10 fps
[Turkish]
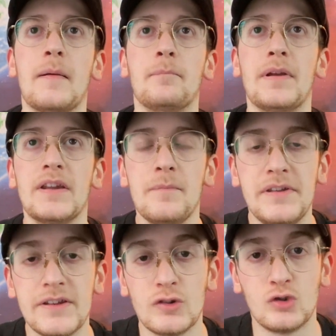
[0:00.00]
Benim
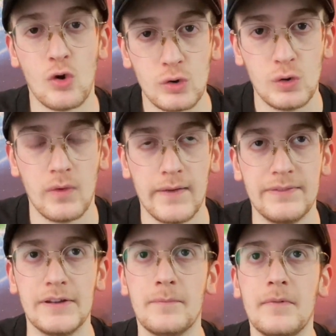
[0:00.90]
yine çok
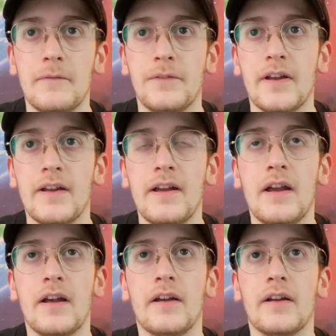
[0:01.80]
güvendiğim ve
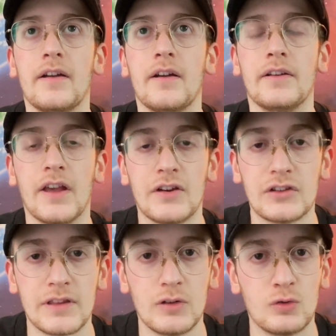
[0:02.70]
ee,
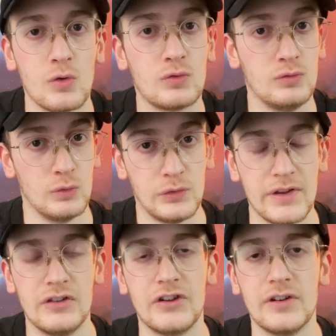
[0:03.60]
gerçekten çok
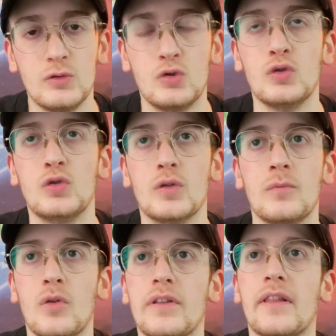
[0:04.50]
yükseleceğini düşündüğüm
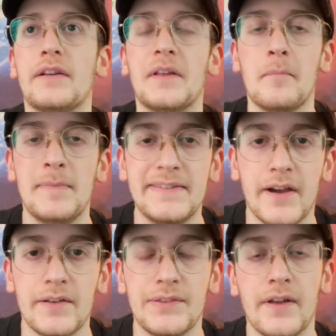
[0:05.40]
coinlerden bir
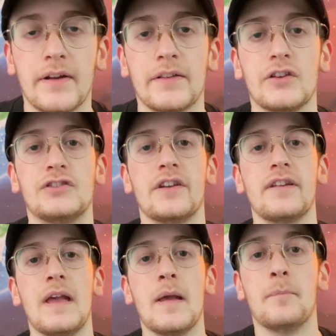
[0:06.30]
tanesi de arkadaşlar
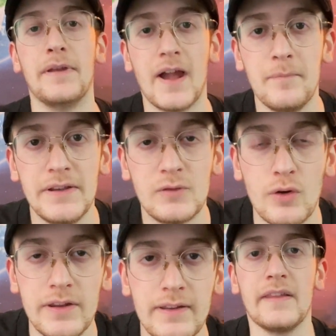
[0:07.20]
BNB
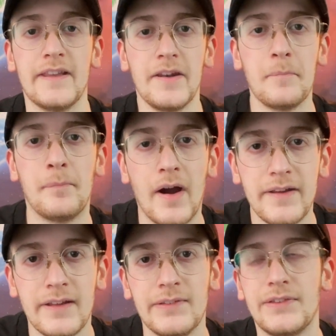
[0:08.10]
Coin yani
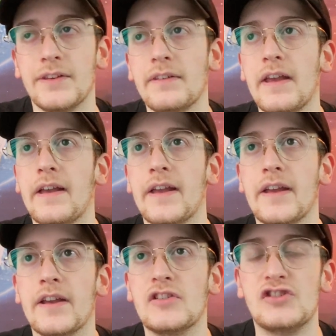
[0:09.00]
Binance'in
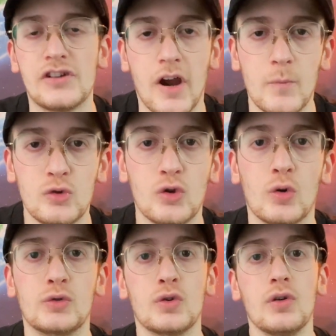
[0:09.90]
e, çıkarmış
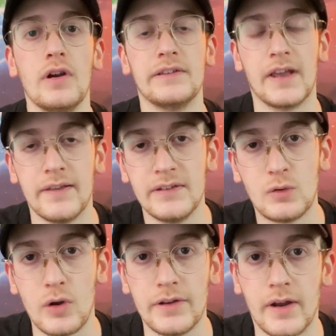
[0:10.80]
olduğu kendi
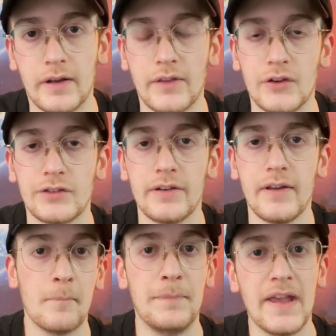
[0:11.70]
coin'i arkadaşlar.
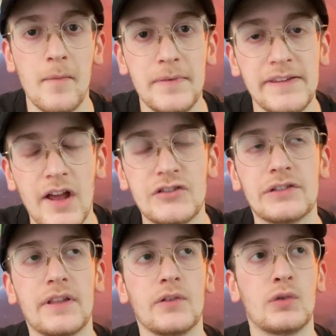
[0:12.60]
BNB
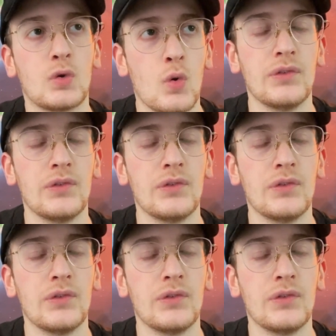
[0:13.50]
gerçekten son